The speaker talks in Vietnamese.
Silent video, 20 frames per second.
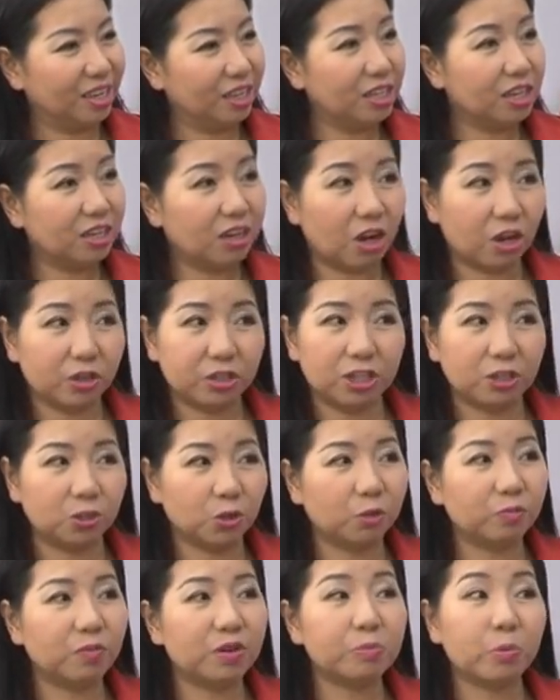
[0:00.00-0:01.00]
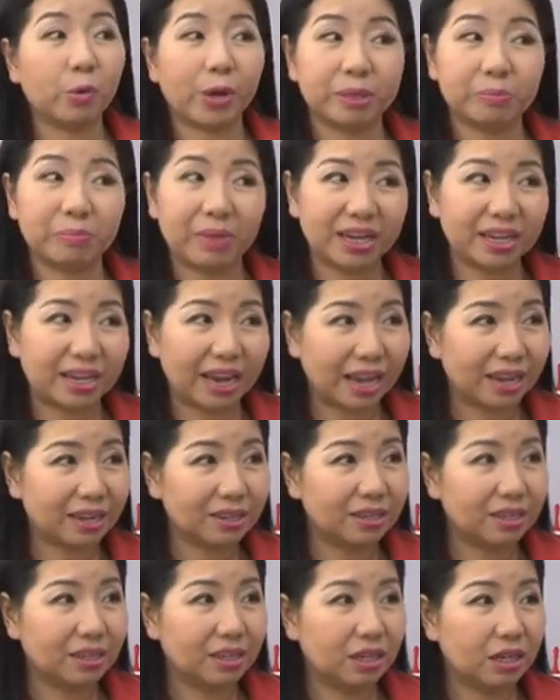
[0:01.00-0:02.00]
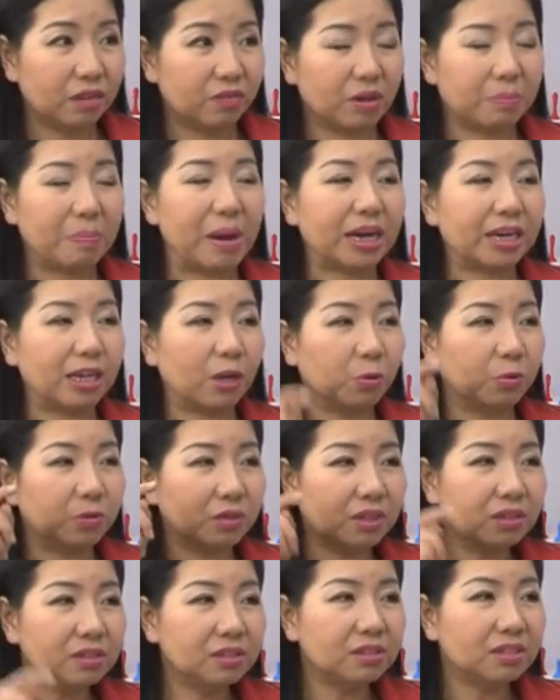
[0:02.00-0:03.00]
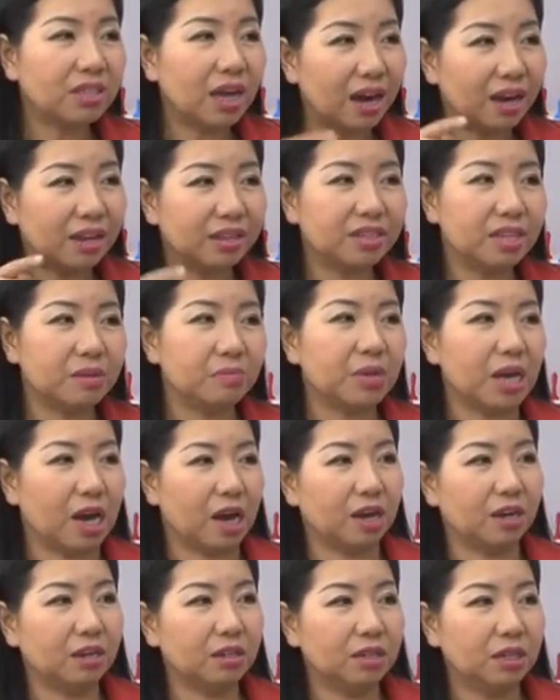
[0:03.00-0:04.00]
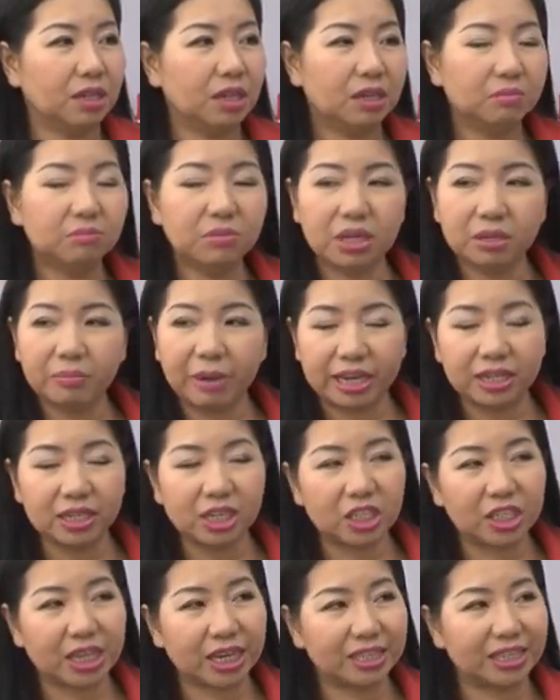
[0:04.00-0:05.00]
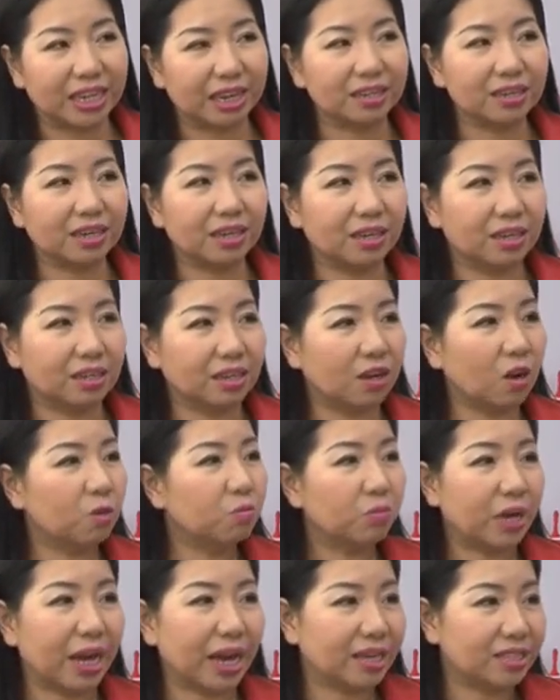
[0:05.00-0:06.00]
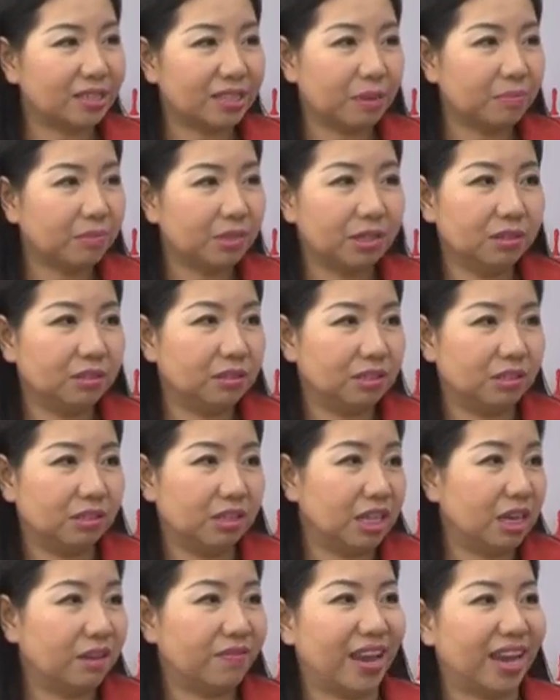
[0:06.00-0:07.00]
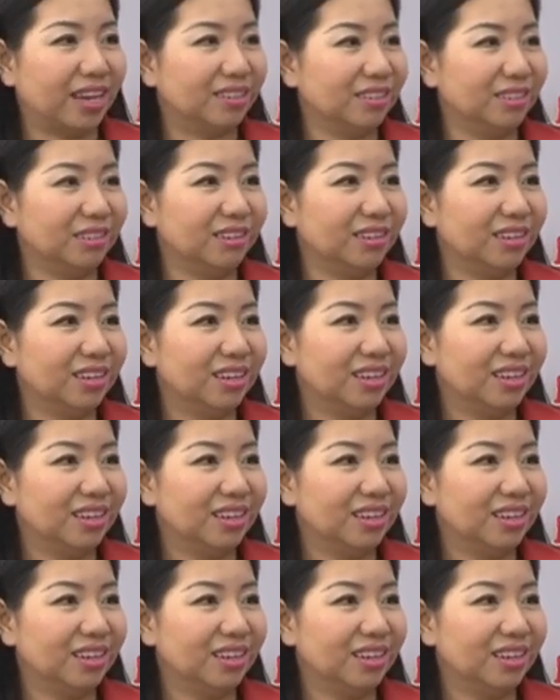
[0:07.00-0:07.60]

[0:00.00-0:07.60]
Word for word: nhưng họ nhìn tôi với một ánh mắt khác và bắt đầu từ thời điểm đó 17 người da trắng kia không ai xem thường người da vàng nữa